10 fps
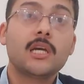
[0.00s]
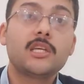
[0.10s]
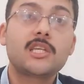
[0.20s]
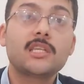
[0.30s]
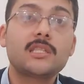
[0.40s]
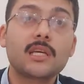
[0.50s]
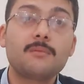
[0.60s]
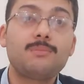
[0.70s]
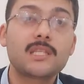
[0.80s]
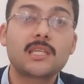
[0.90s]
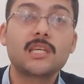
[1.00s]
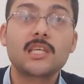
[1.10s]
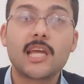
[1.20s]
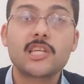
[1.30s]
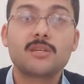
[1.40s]
İçerisindeki bitkinin
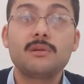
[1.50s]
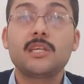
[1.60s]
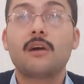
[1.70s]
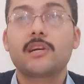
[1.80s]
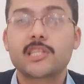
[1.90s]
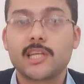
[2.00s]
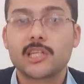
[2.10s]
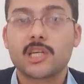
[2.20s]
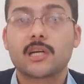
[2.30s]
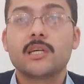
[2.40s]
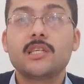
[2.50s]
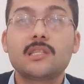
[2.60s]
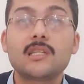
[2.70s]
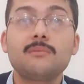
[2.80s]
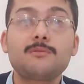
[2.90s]
gelişimi yavaşlayacak.
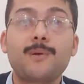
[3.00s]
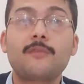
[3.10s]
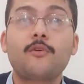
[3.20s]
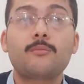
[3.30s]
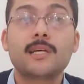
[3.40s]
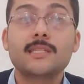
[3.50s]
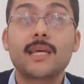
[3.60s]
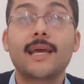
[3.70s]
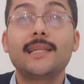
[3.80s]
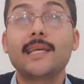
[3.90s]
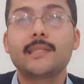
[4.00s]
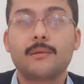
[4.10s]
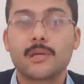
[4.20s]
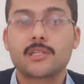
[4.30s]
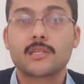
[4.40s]
İstediğimiz performansı elde
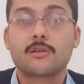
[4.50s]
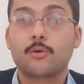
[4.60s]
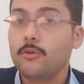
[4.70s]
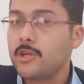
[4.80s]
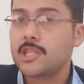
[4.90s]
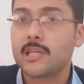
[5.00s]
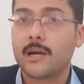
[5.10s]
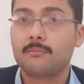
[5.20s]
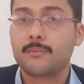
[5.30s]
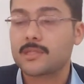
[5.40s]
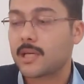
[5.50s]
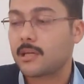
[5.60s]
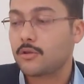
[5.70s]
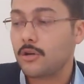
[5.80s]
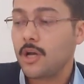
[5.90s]
edemeyeceğiz. Onun için ne yapmamız
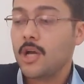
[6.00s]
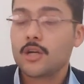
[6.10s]
gerekiyor?